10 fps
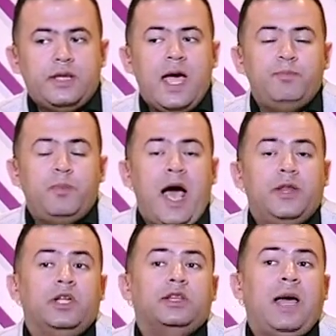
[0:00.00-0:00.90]
طب
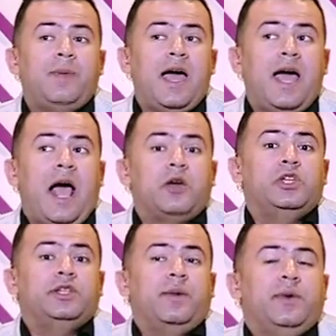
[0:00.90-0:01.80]
هنطلع بقى
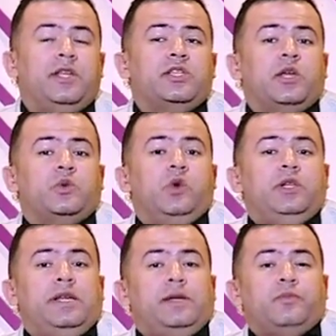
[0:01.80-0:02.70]
عايزين طب الناس هتقول
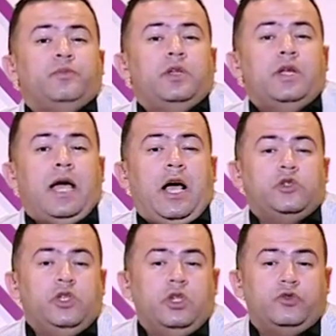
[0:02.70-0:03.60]
لي
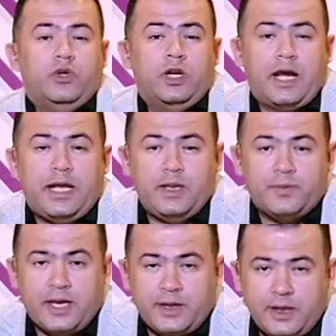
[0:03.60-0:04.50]
عايزين نتفرج على
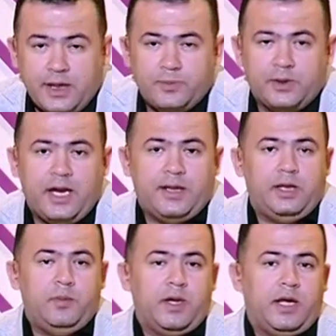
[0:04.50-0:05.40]
الامكانيات بتاعه
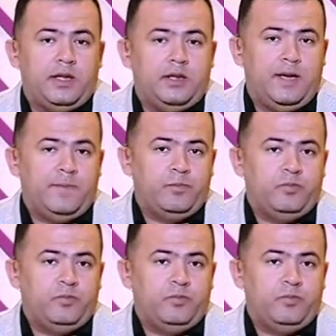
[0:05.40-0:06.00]
المكان ده